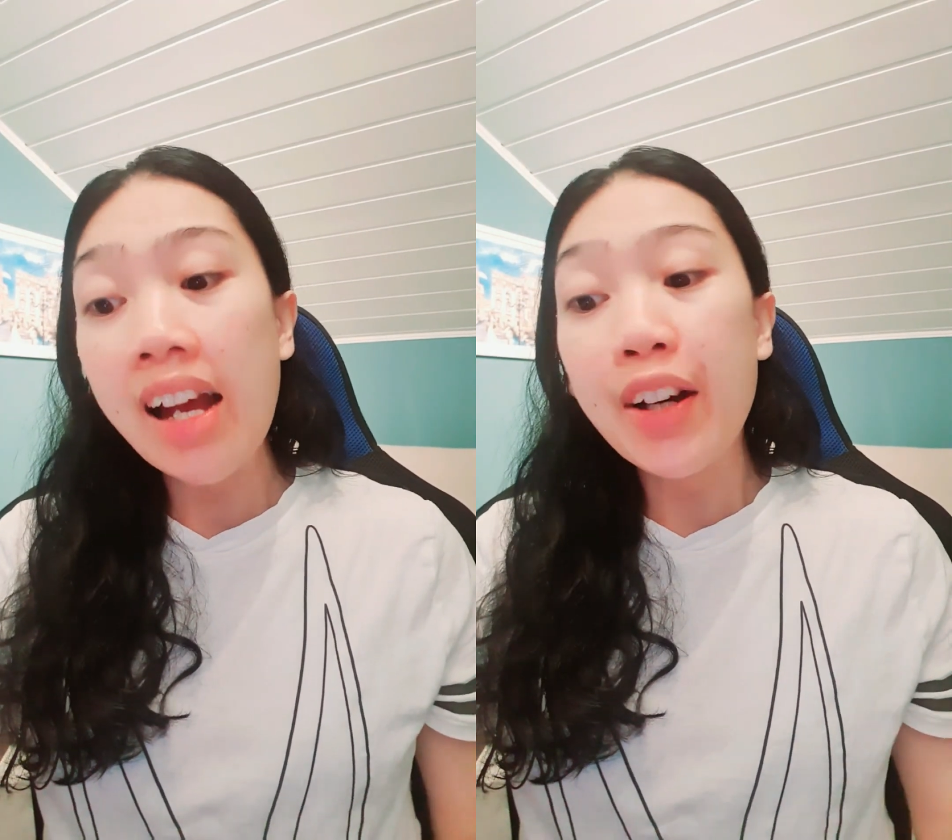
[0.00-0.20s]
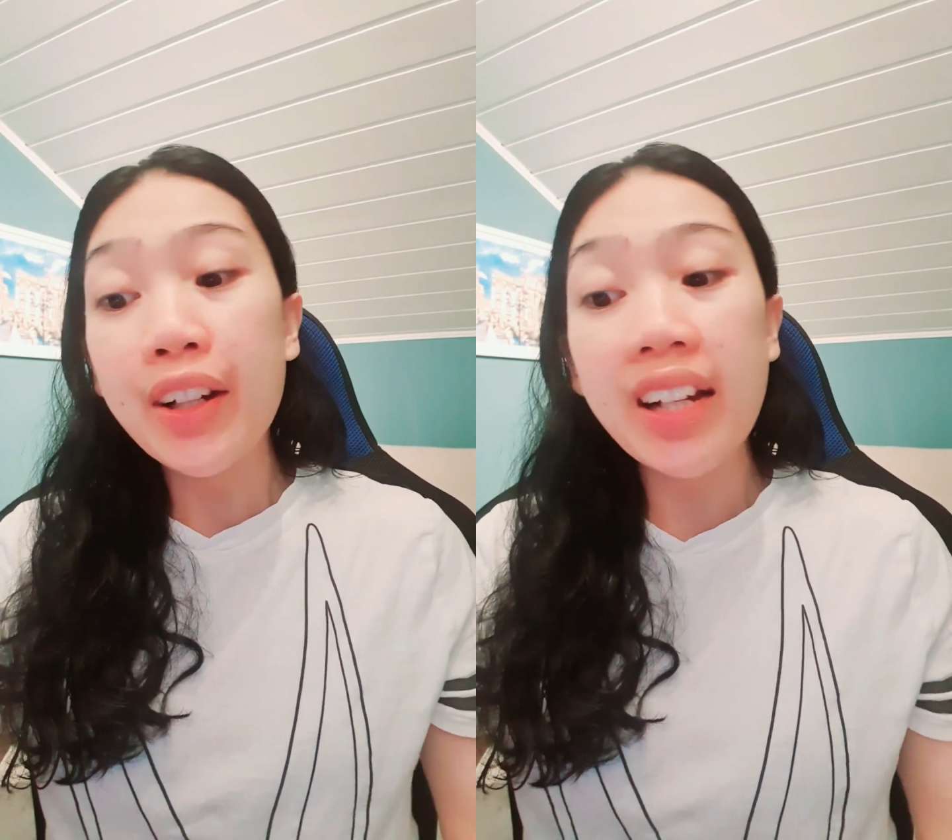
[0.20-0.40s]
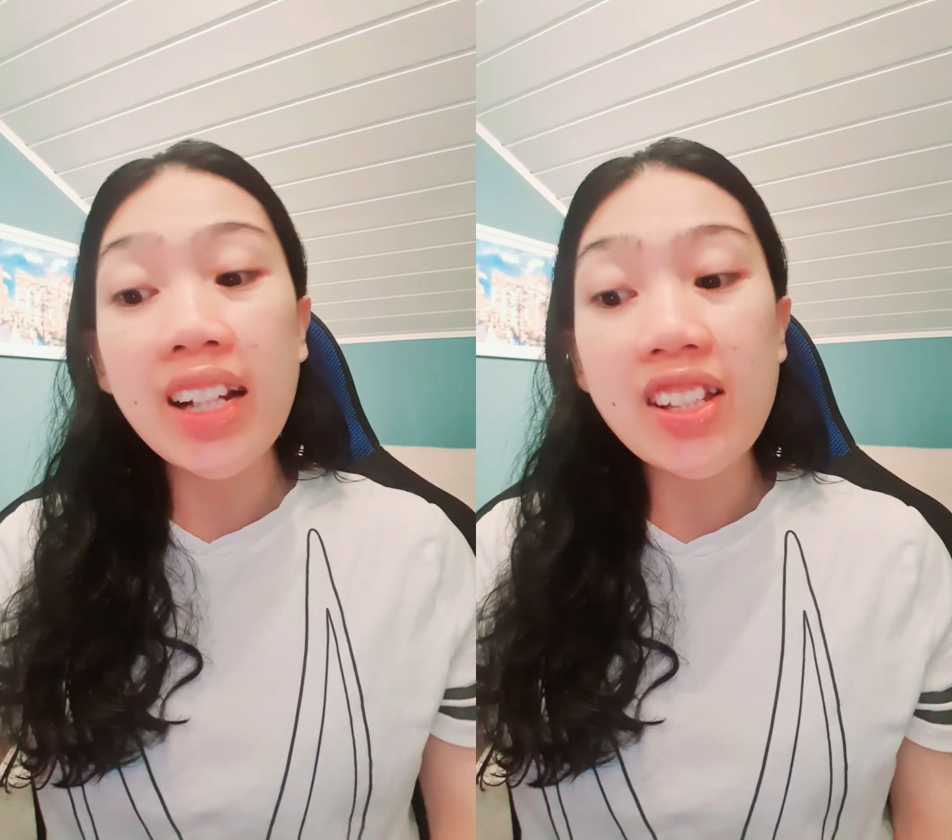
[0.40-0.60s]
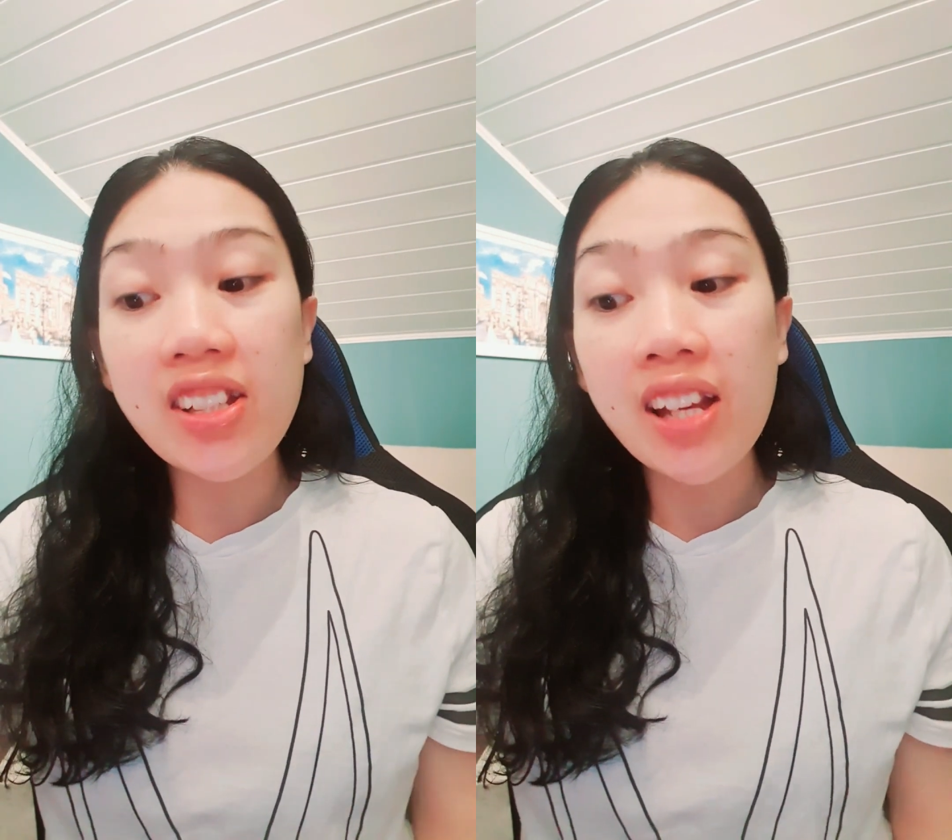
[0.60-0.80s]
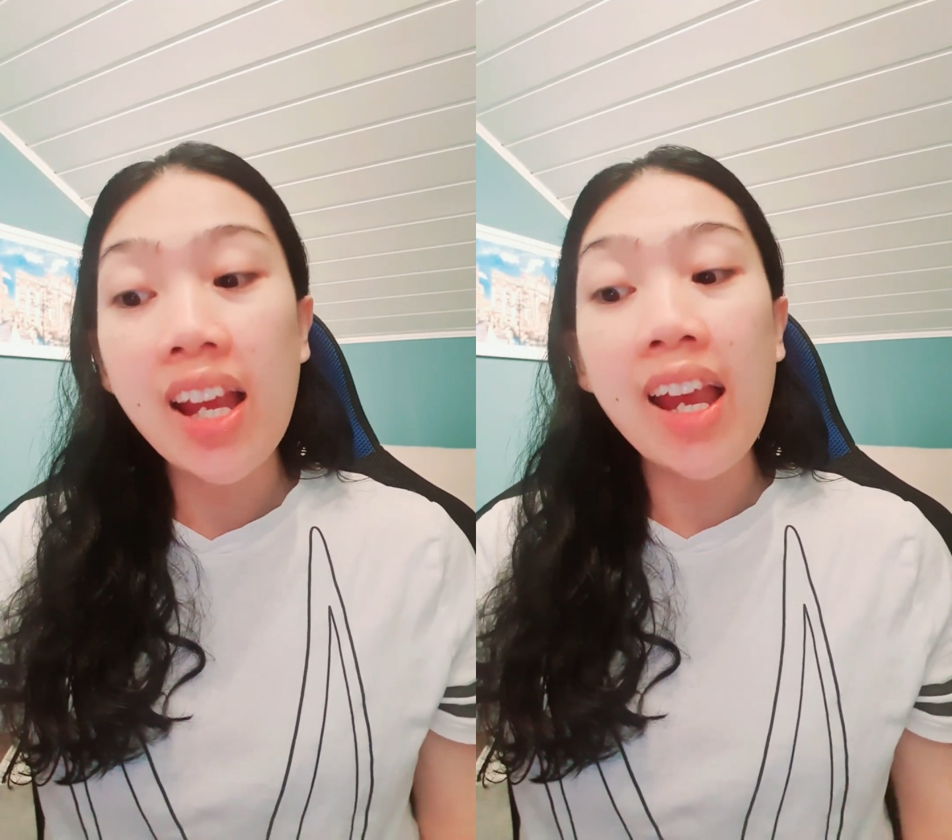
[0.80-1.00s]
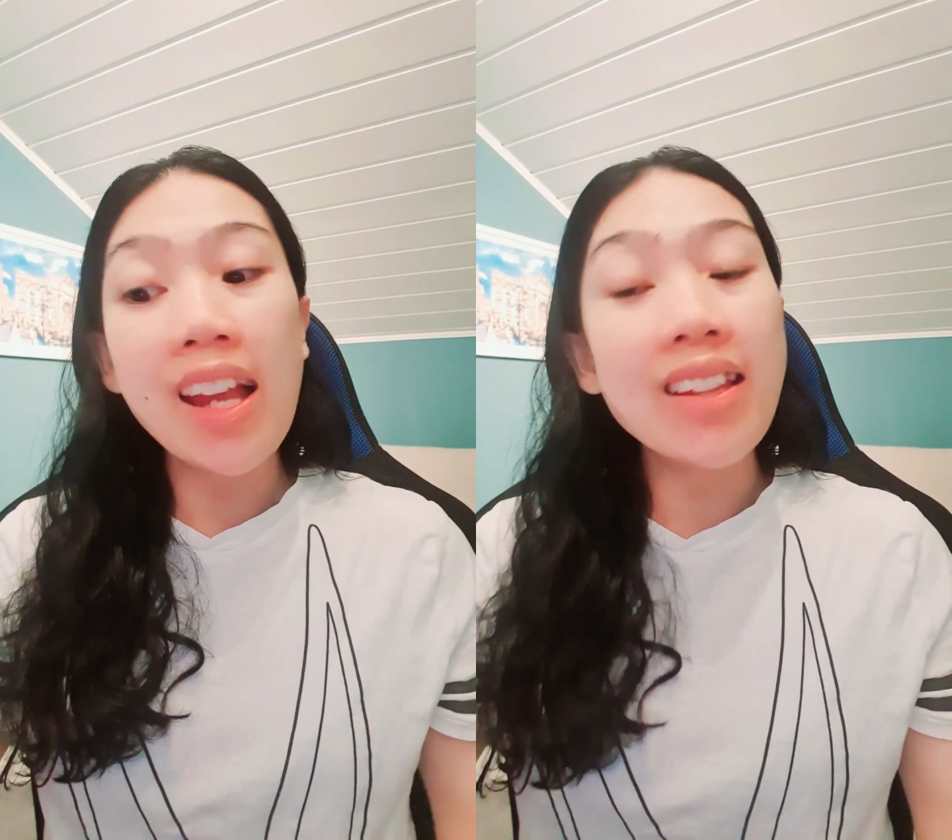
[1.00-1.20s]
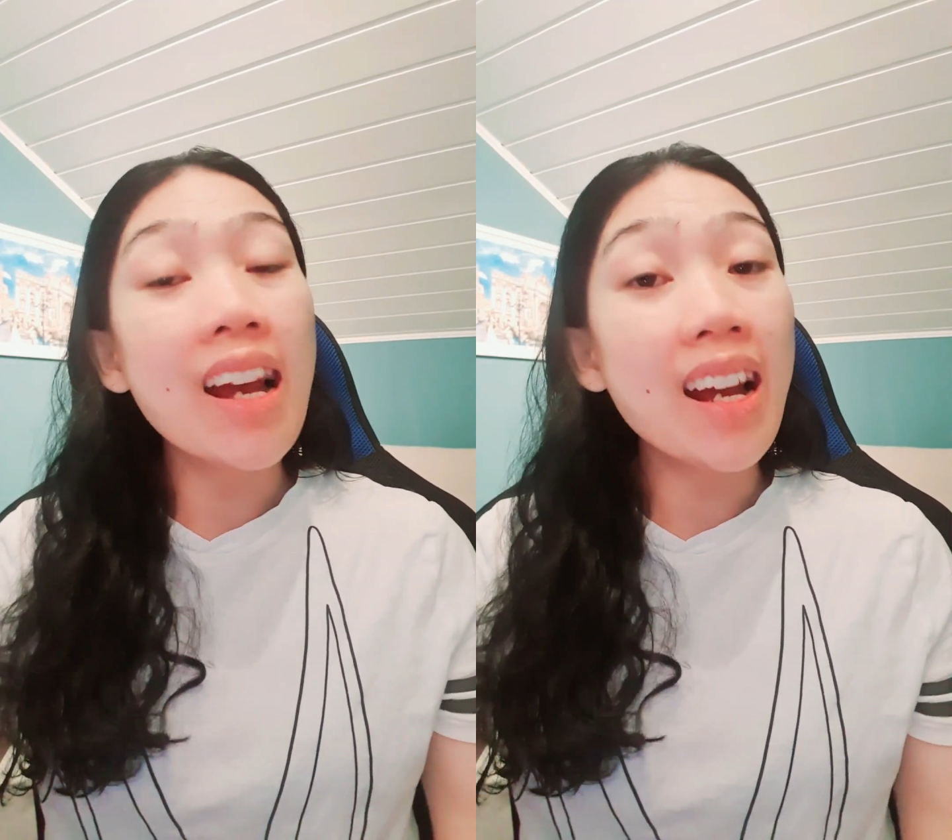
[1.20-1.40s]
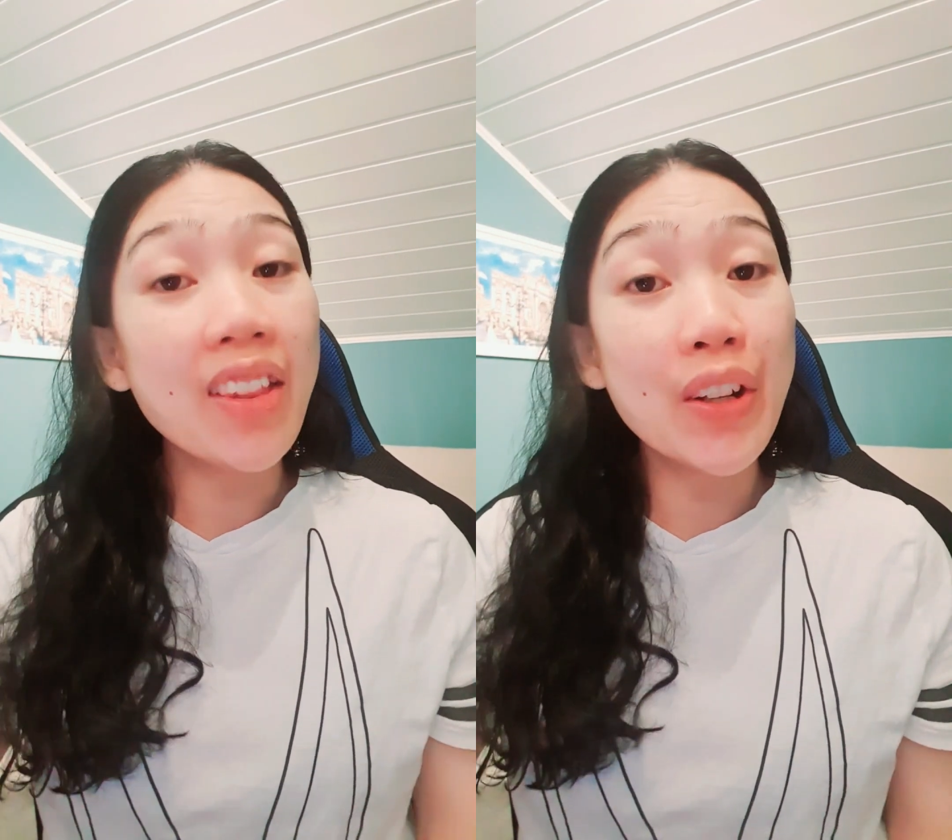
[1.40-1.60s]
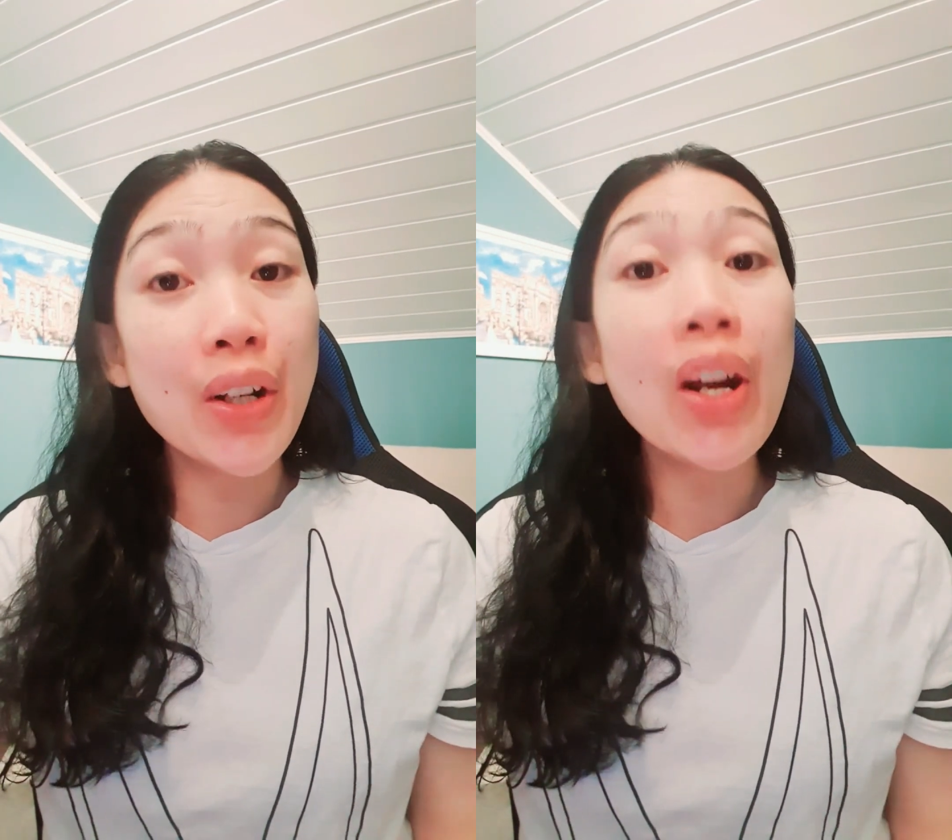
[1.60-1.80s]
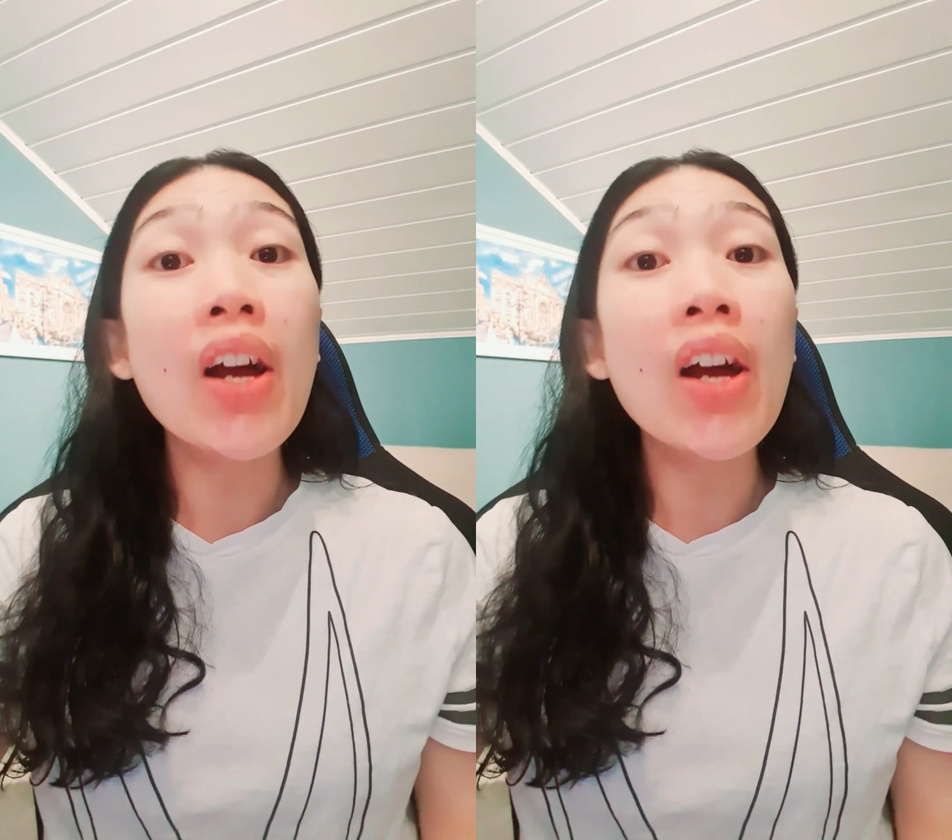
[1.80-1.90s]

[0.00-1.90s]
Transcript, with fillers: reach, and other